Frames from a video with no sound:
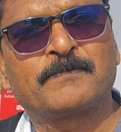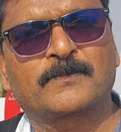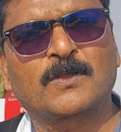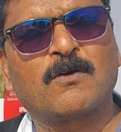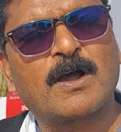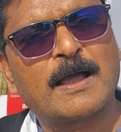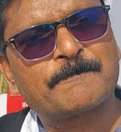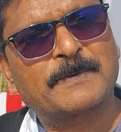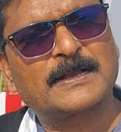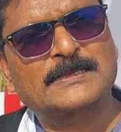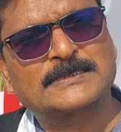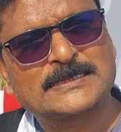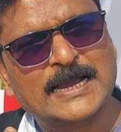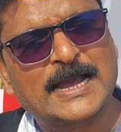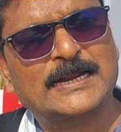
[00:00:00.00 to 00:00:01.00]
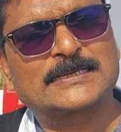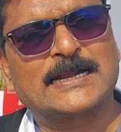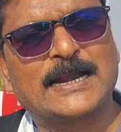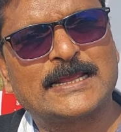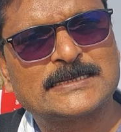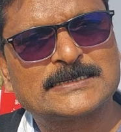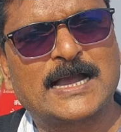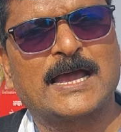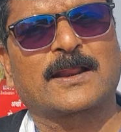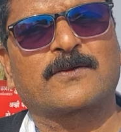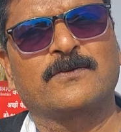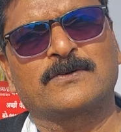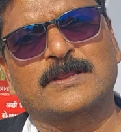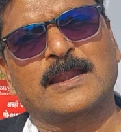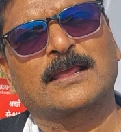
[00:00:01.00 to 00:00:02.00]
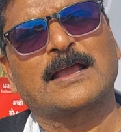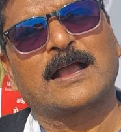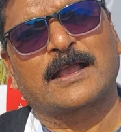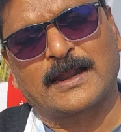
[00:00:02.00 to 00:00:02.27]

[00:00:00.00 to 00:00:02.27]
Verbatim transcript: तो आपका चार साढ़े चार कुंटल का